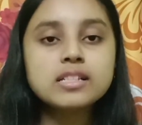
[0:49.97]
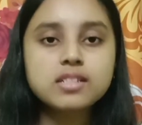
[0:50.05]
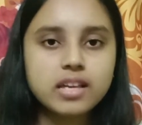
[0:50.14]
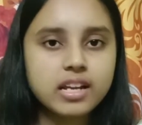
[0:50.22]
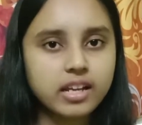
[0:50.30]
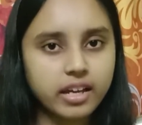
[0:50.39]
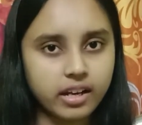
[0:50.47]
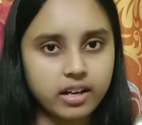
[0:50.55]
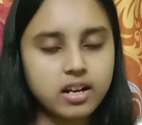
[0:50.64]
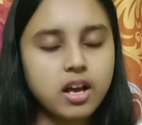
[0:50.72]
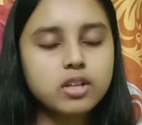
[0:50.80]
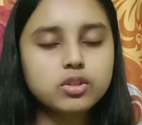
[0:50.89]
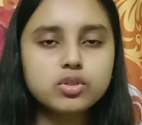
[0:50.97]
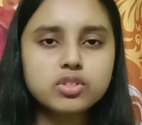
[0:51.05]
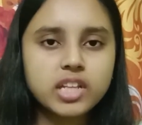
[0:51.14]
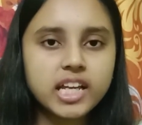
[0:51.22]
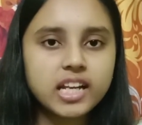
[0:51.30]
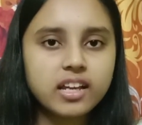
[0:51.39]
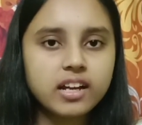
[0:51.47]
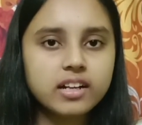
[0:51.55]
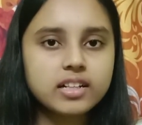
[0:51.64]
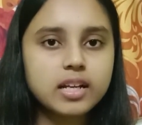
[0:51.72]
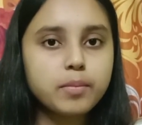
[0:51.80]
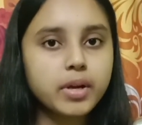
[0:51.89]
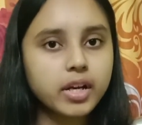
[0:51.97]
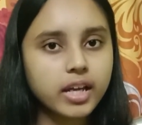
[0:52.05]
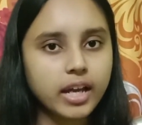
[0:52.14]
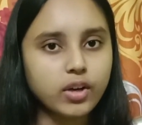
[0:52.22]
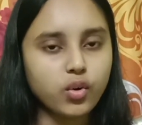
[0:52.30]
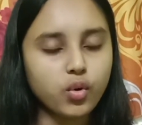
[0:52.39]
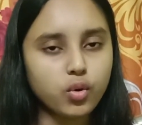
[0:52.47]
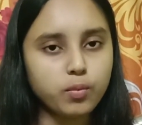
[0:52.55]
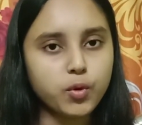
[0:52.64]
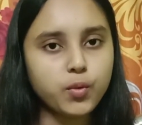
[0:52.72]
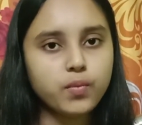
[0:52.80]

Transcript: স্কিন কেয়ার তো স্কিন কেয়ারটা আমরা কেন করব